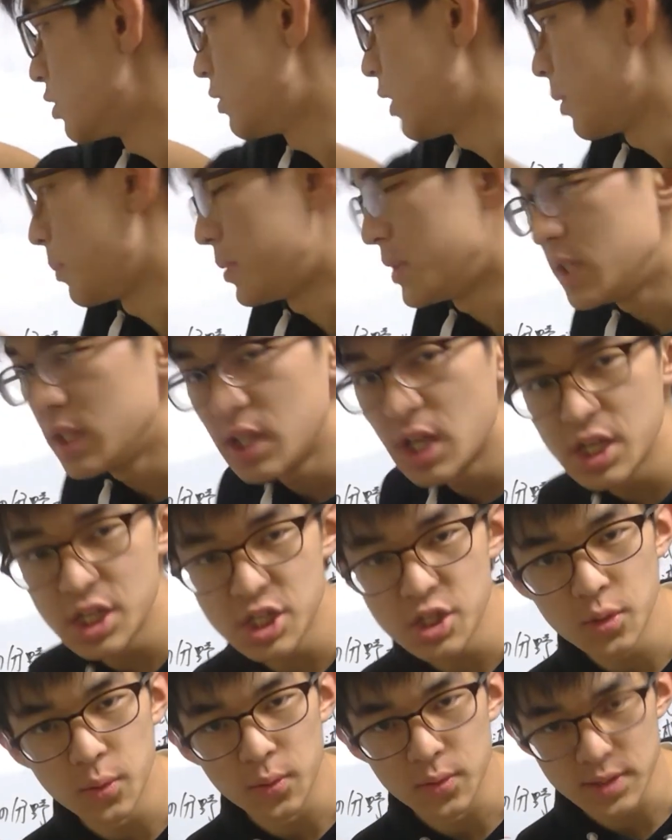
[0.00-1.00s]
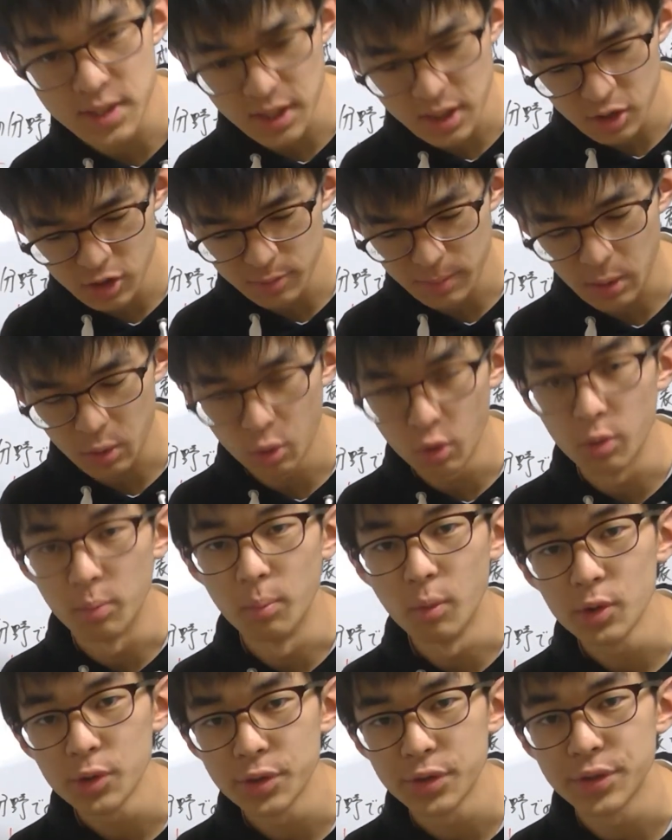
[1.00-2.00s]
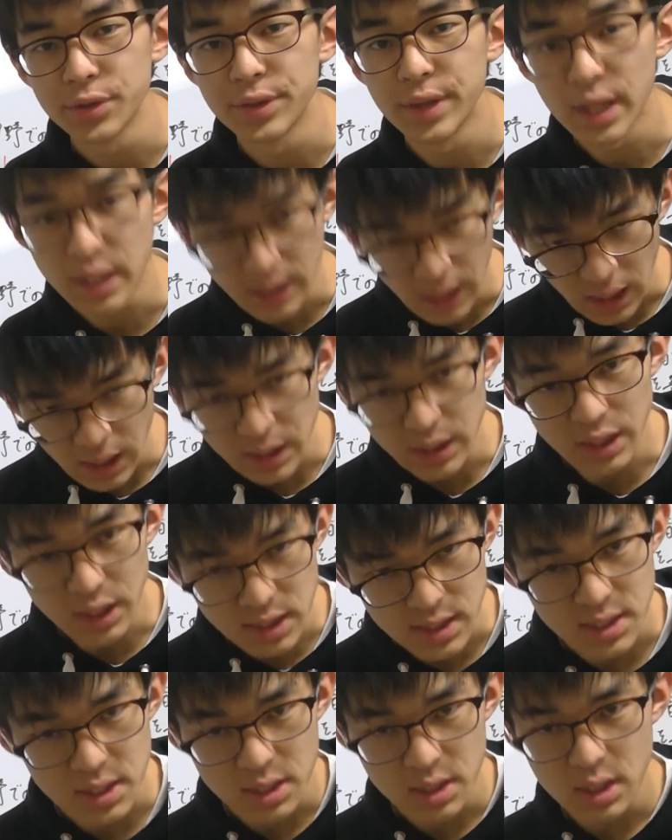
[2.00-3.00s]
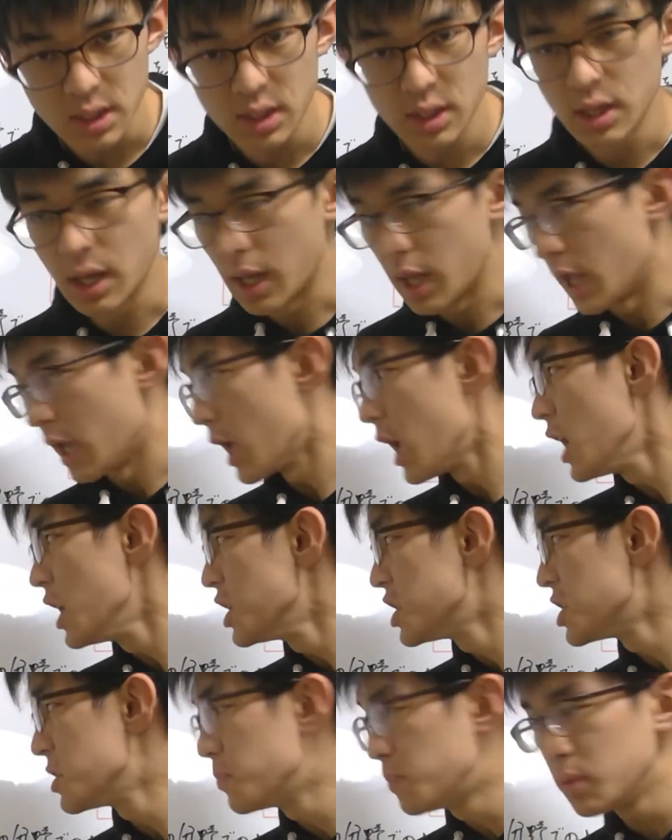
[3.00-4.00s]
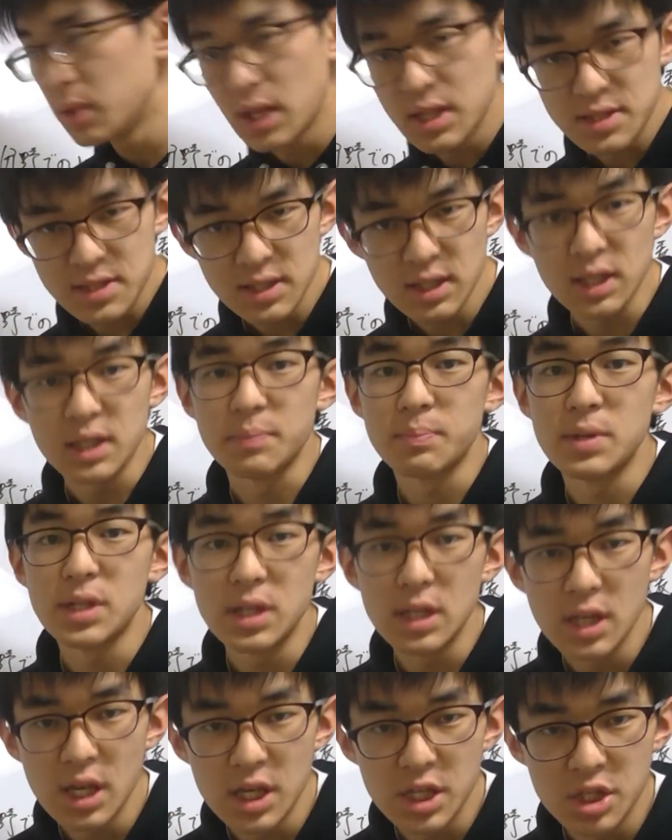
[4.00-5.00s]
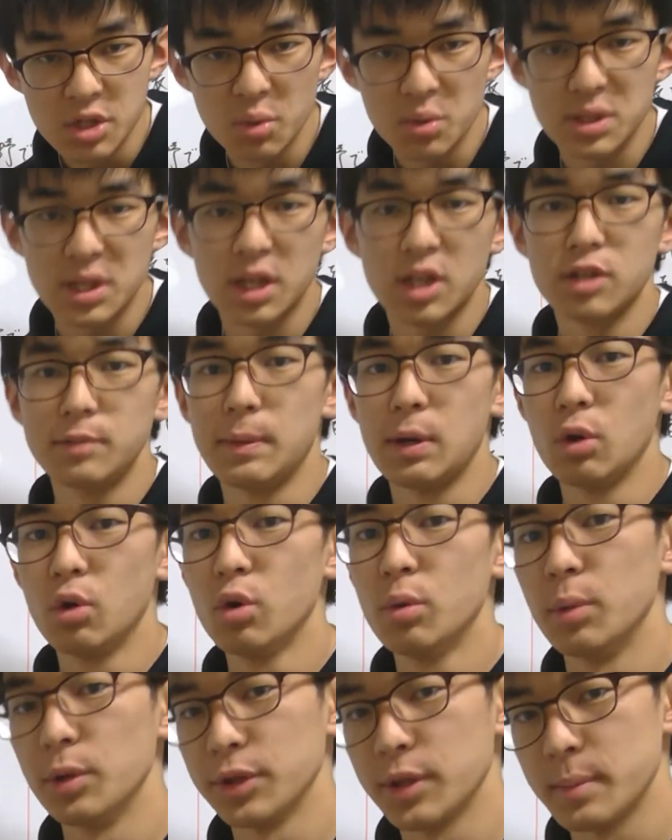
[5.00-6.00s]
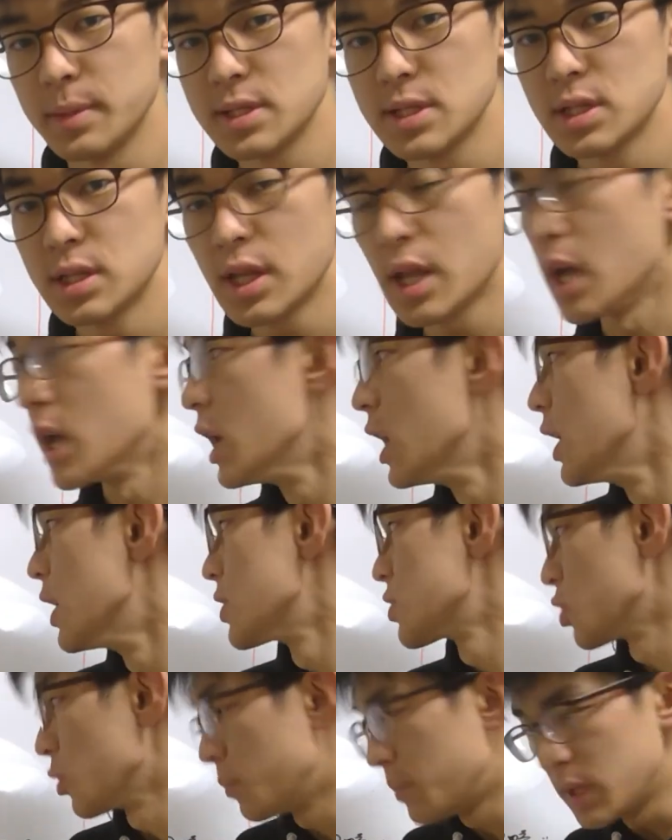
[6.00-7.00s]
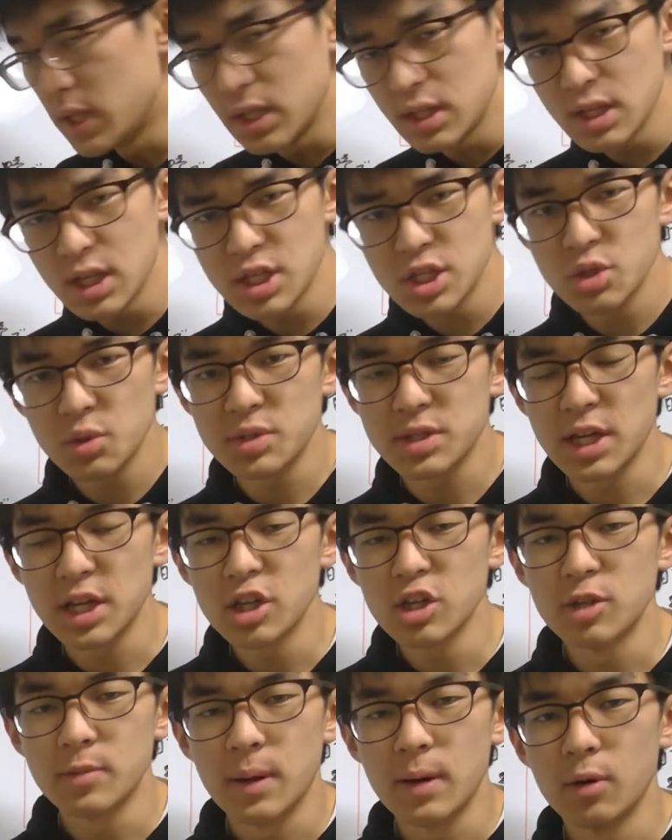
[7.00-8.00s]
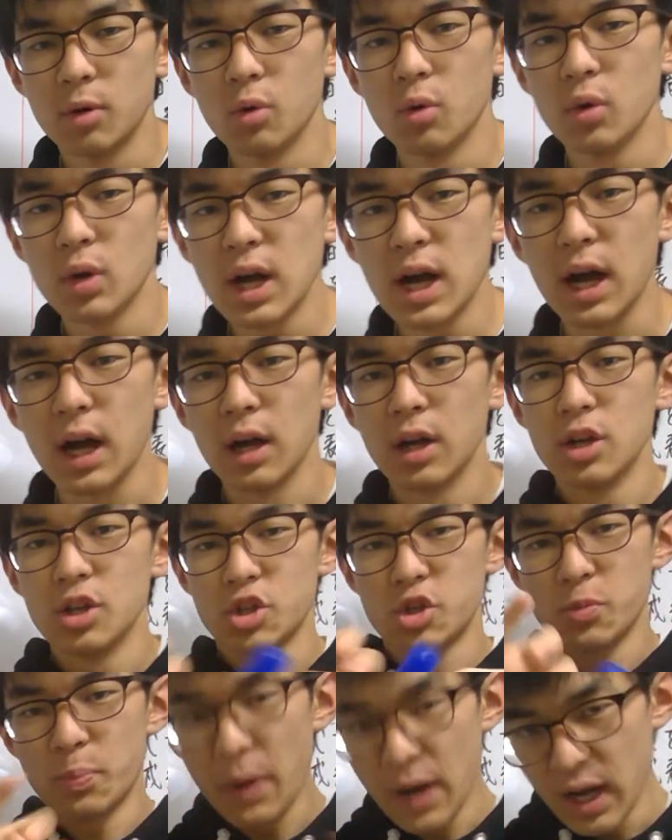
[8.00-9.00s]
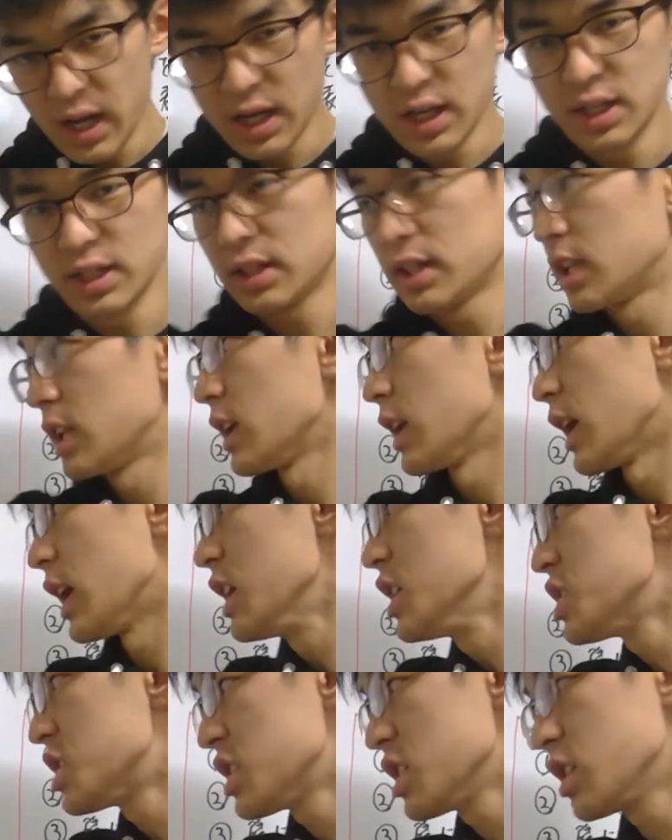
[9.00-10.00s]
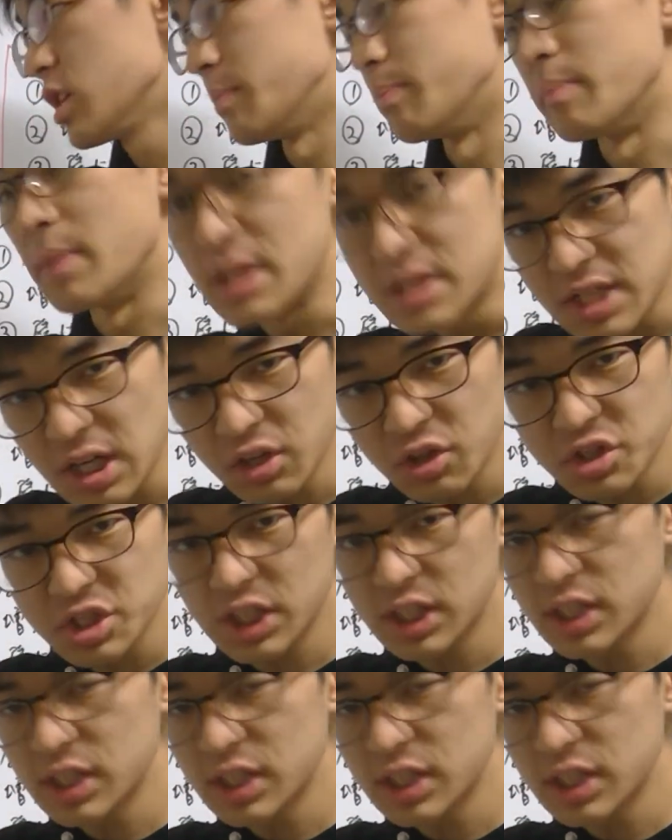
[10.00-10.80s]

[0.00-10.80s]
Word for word: エル は pH を下げる魔法を持ってないです。えー、H プラスは pH を下げる魔法を持ってます。で、その pH を下げる魔法が、シュバーンって エイチシーエル はめちゃく